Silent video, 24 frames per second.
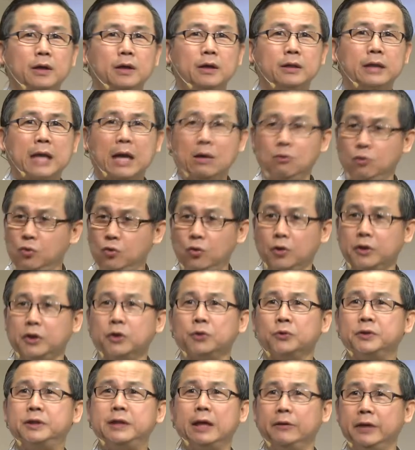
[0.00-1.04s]
他如果有
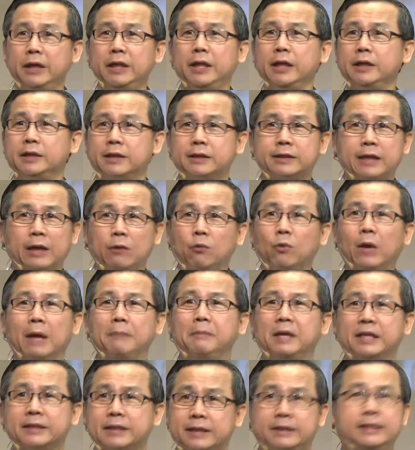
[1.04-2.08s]
笑，一定是在外面，
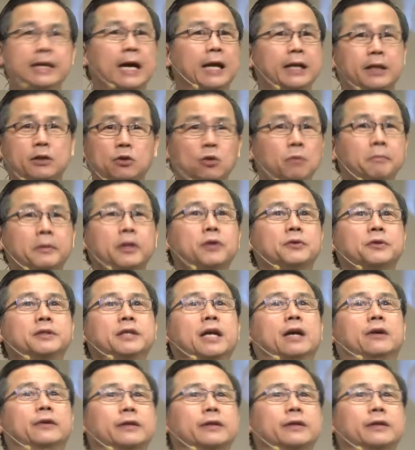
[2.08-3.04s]
在家里都没有笑。